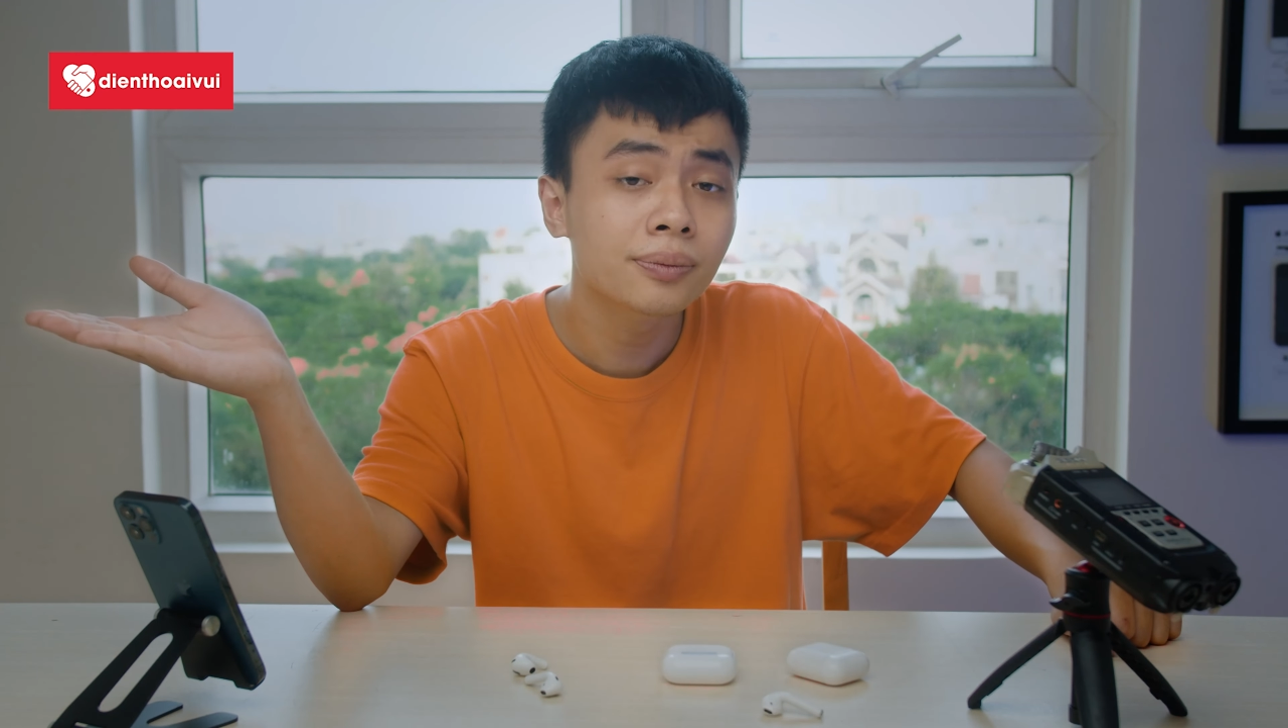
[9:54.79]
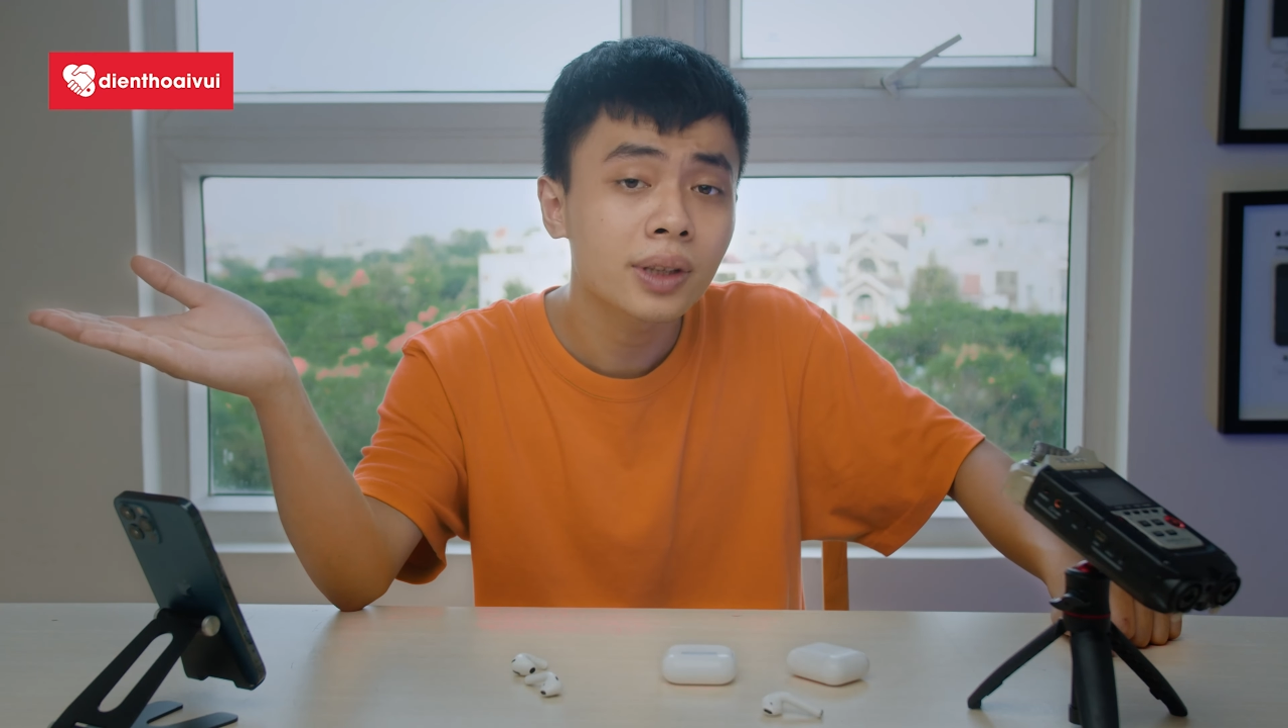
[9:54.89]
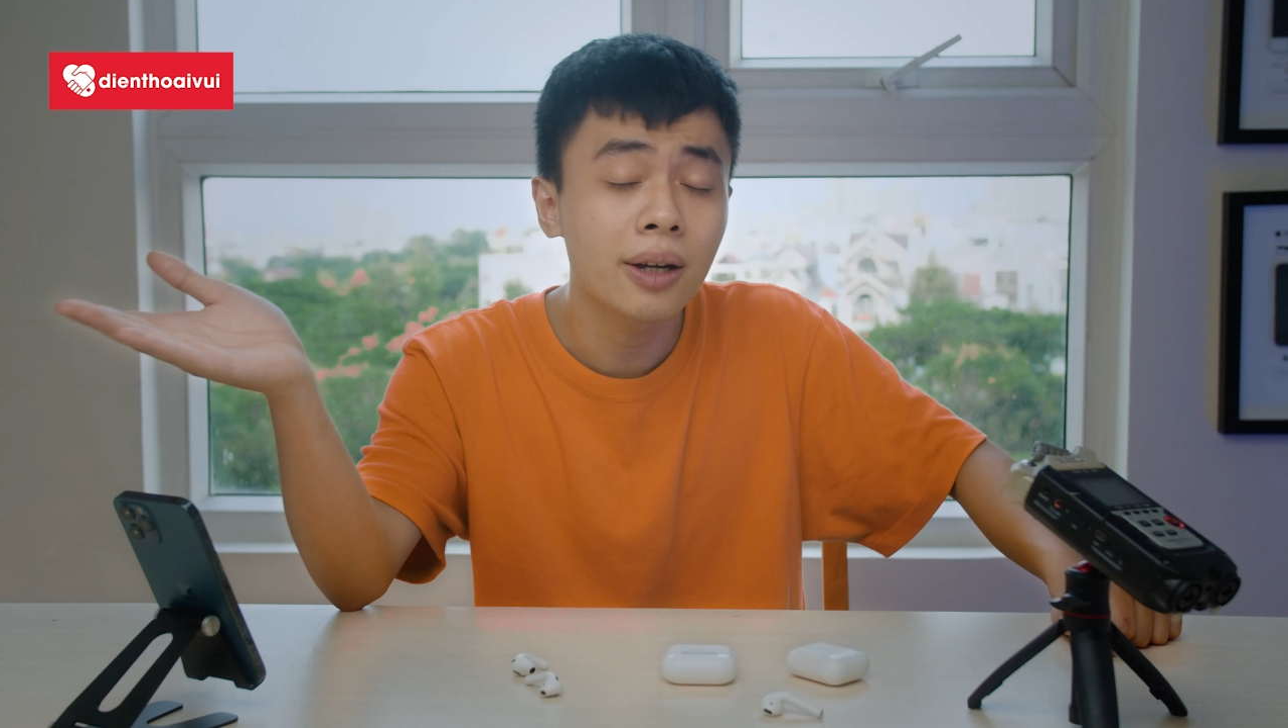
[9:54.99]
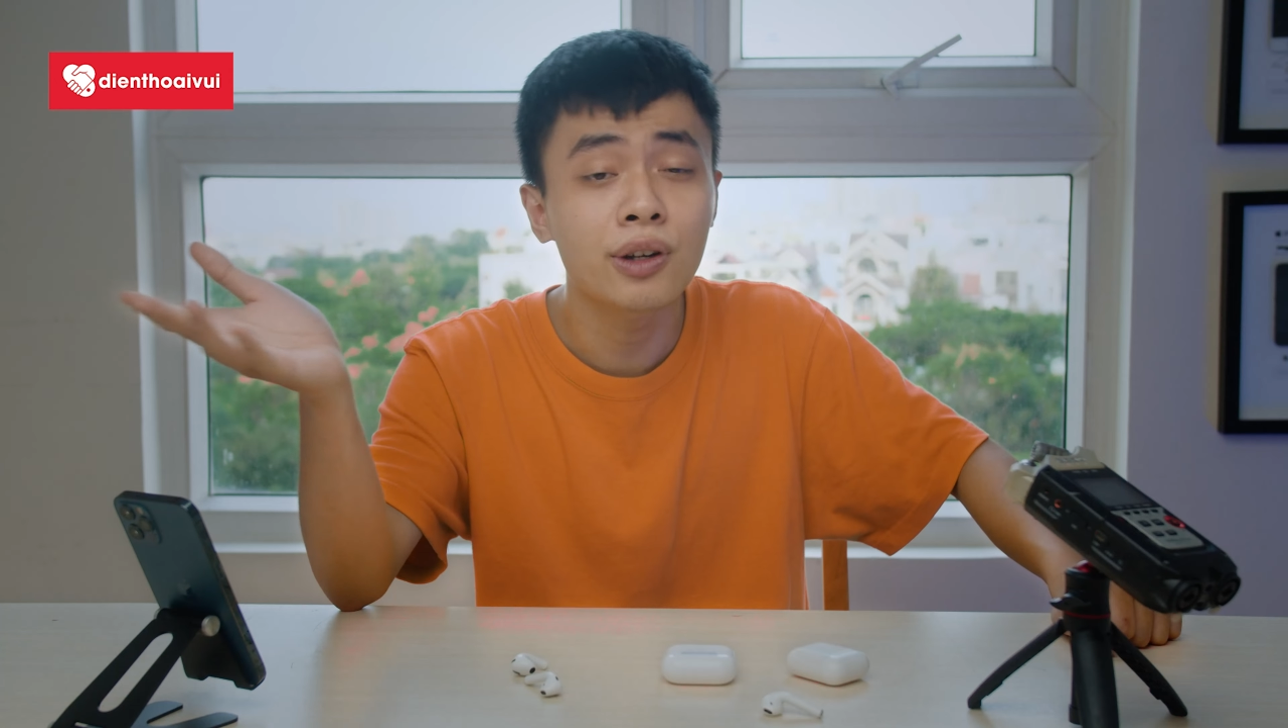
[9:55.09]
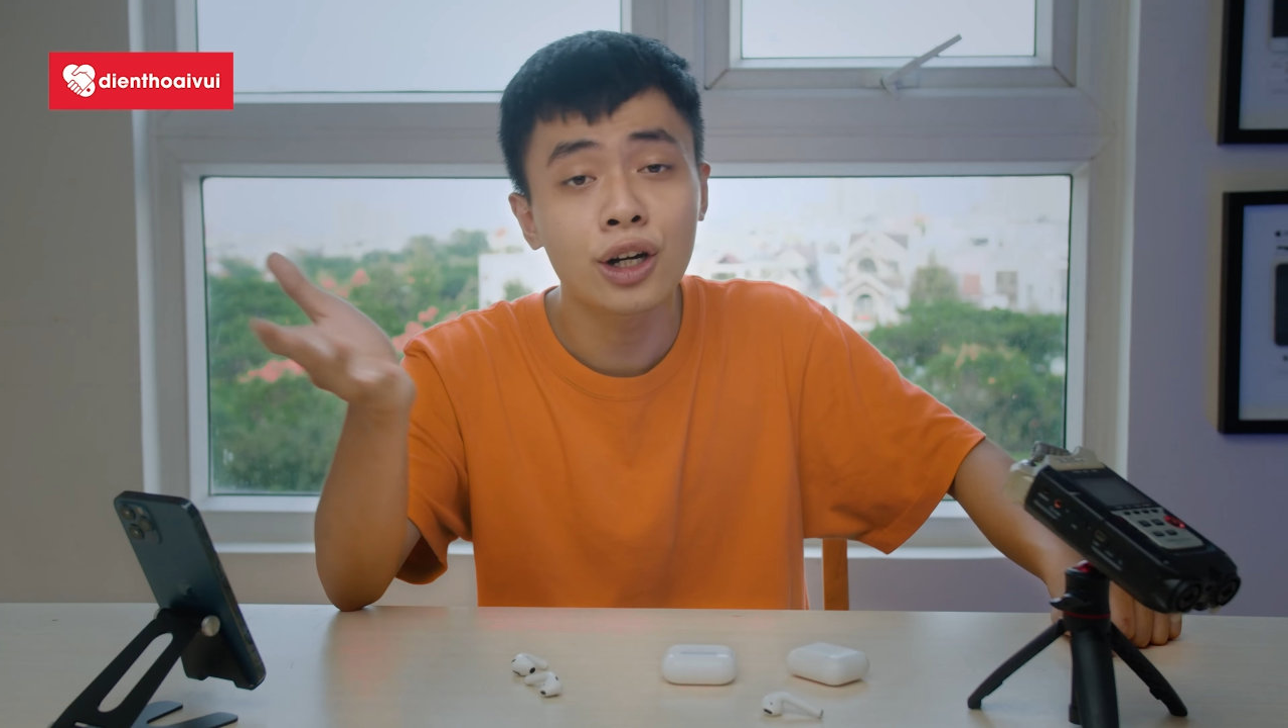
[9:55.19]

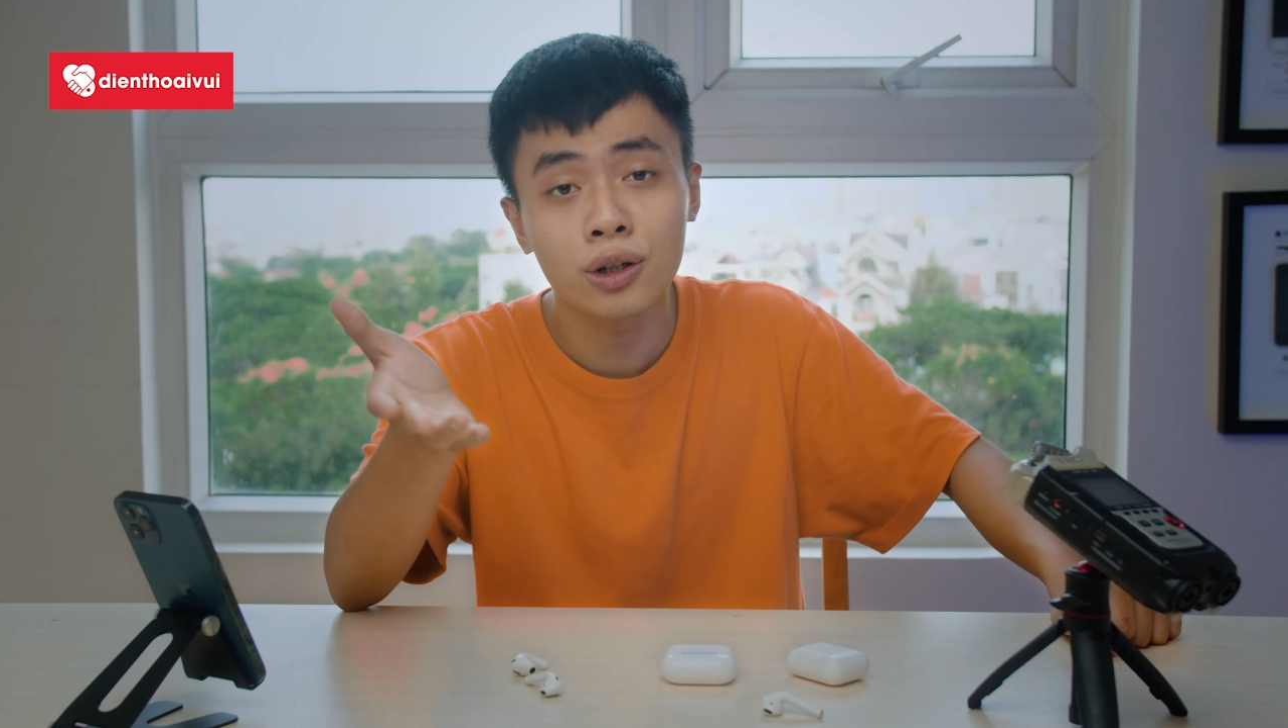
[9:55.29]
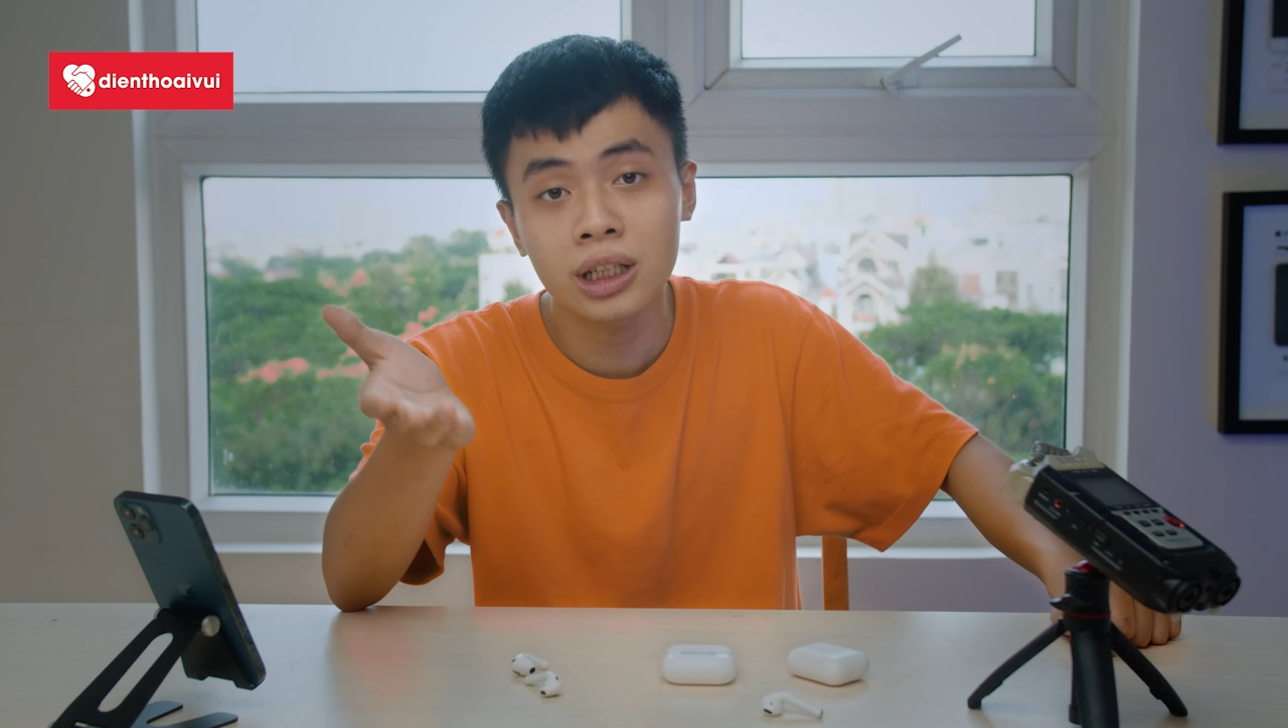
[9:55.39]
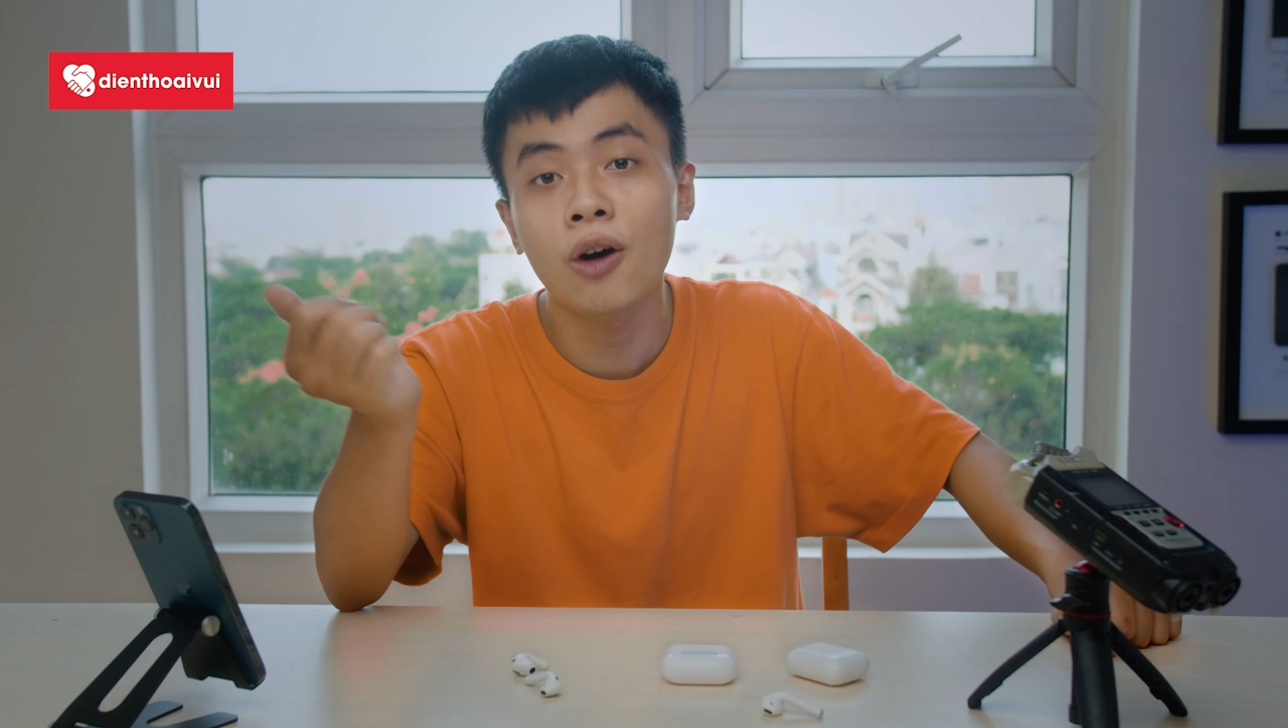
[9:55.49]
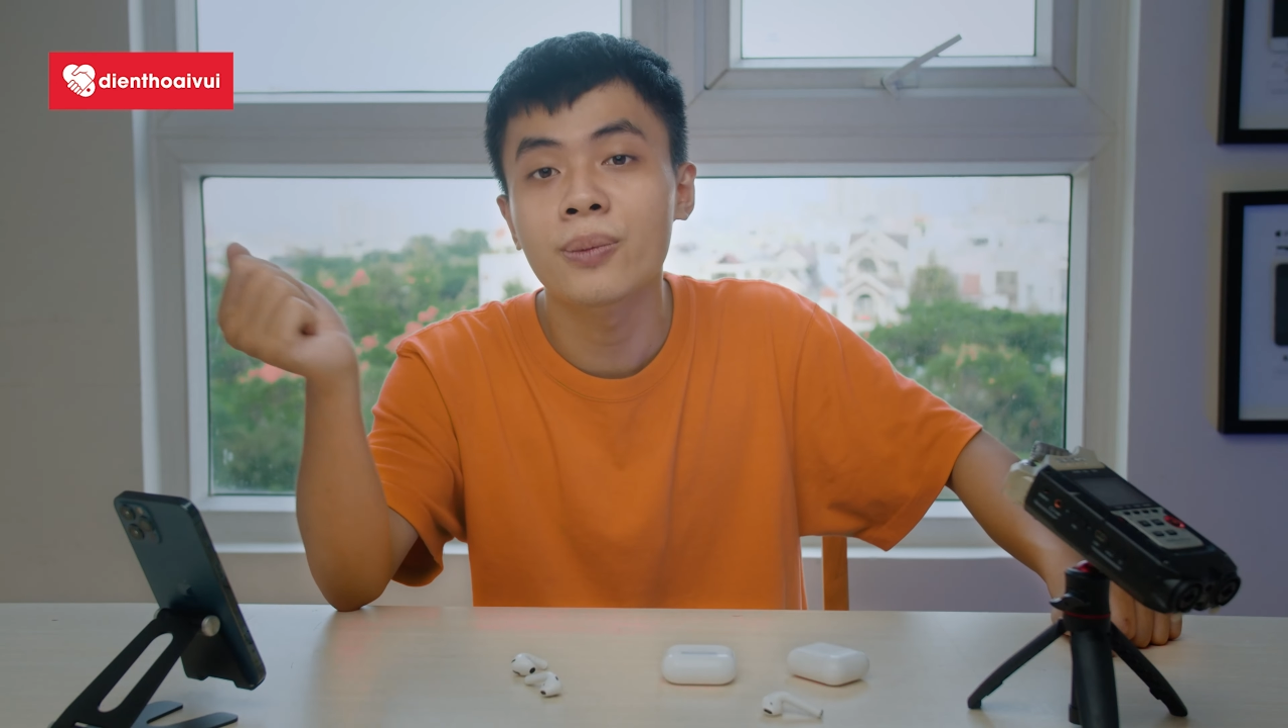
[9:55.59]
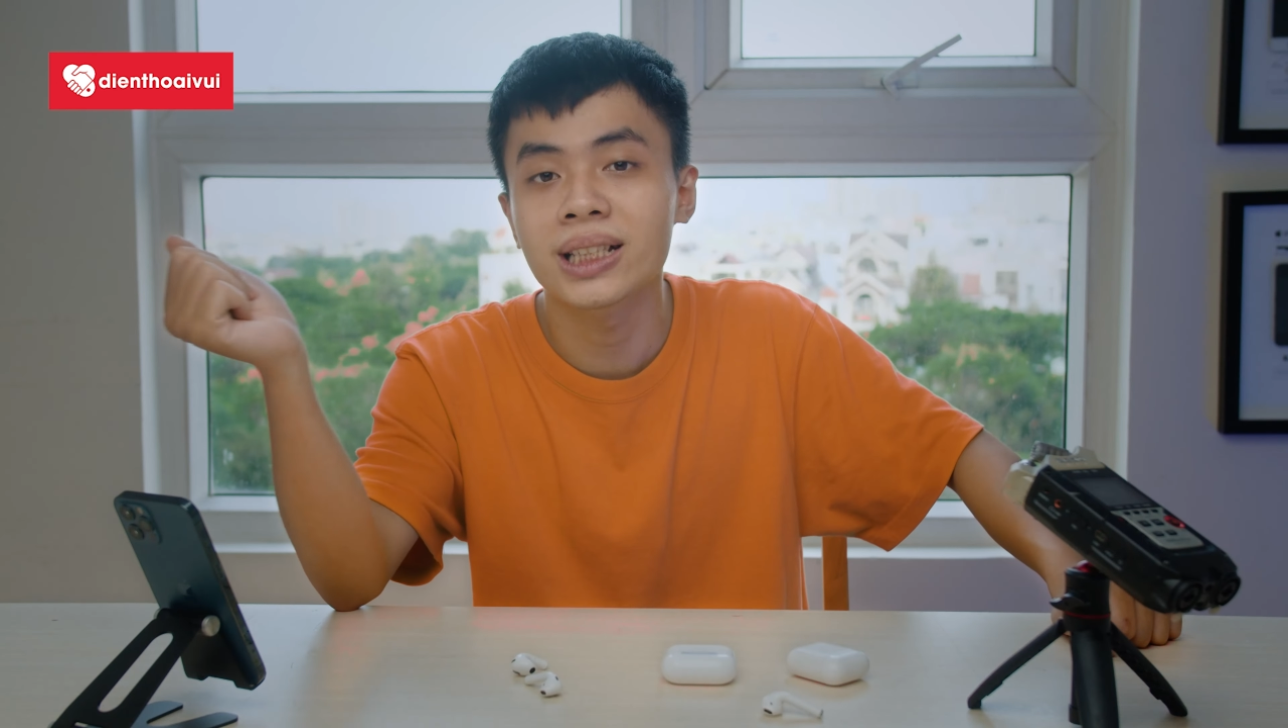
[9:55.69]
thì video
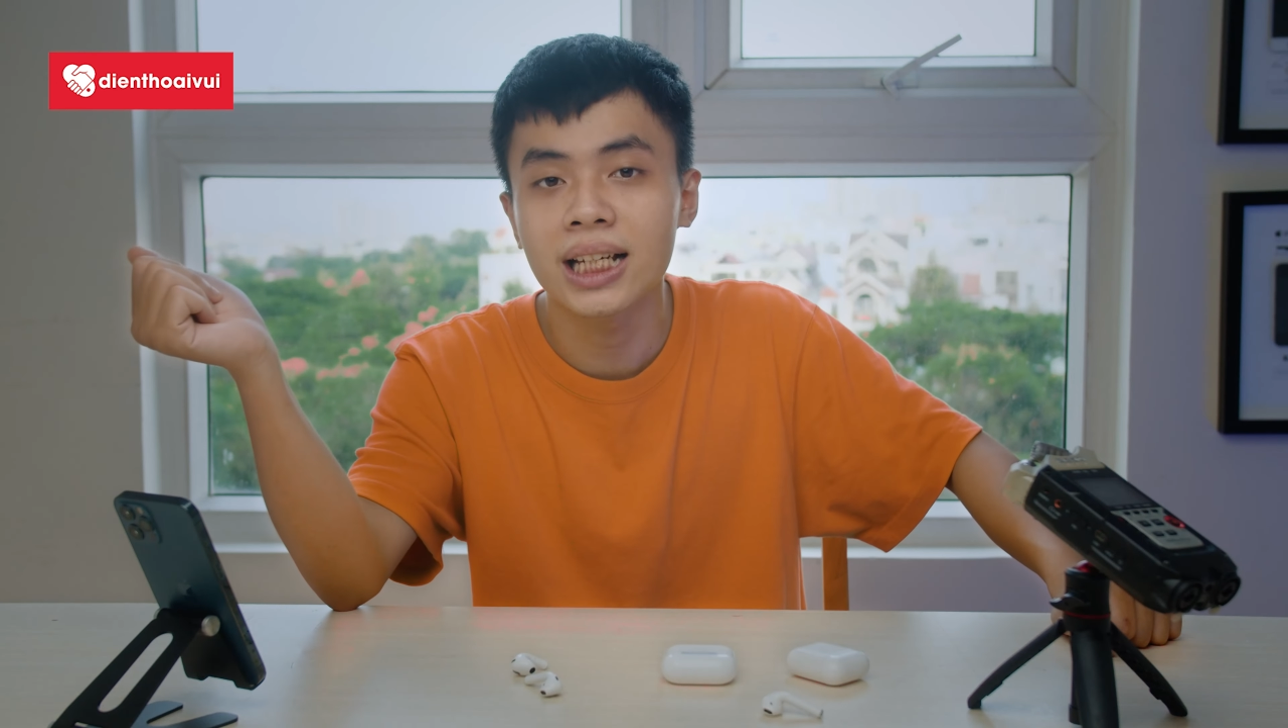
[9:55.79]
sau mình